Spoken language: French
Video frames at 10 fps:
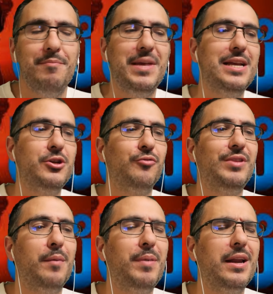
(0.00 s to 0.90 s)
mais je
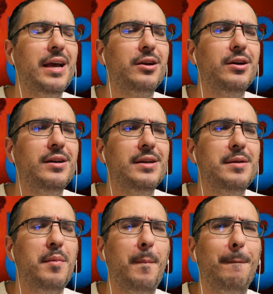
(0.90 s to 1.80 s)
veux dire par là que
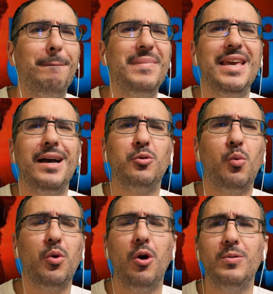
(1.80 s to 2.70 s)
il y a un
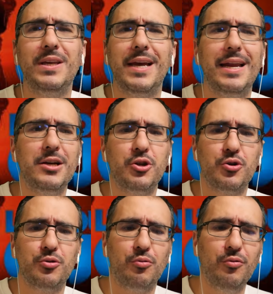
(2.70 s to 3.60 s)
trop grand
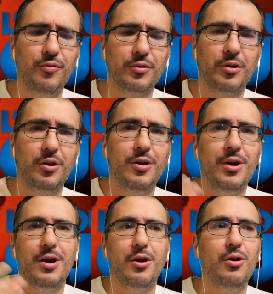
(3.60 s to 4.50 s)
décalage, je trouve, entre
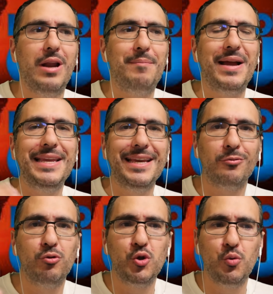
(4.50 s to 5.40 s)
la
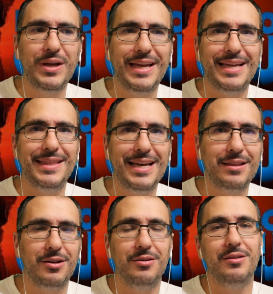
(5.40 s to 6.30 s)
manière de jouer et
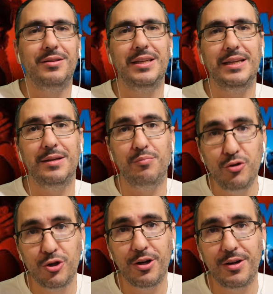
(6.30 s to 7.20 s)
d'être des
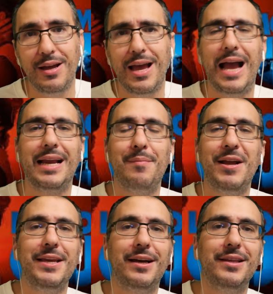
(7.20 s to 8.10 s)
plus jeunes, avec la
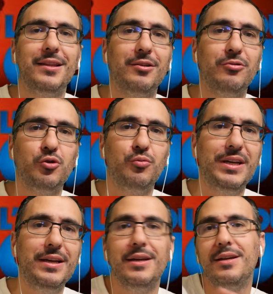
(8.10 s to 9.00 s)
manière d'être et de
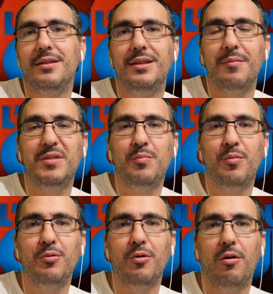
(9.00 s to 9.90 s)
jouer des un petit
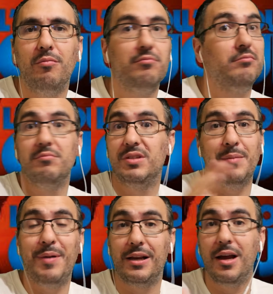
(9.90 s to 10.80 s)
peu plus grands.
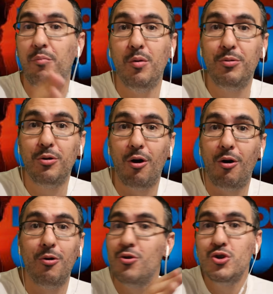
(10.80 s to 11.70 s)
C'est pas que les un peu plus
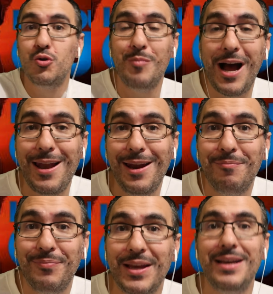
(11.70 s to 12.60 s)
grands jouent
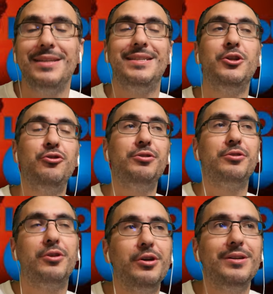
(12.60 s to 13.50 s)
mal, c'est
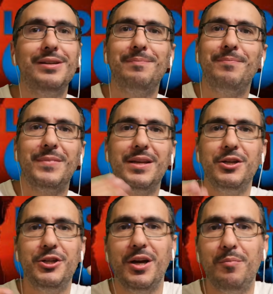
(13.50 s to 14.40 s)
juste que
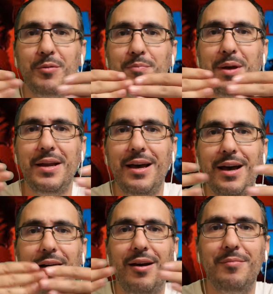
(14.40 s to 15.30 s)
j'ai un peu de peine à,
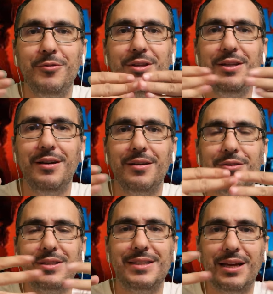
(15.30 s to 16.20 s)
à, me dire
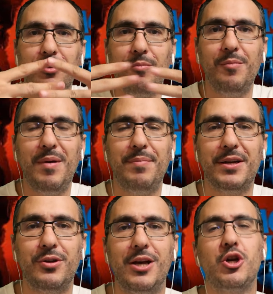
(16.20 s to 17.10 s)
que c'est exactement le même
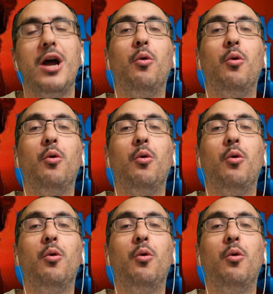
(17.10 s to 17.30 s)
personnage.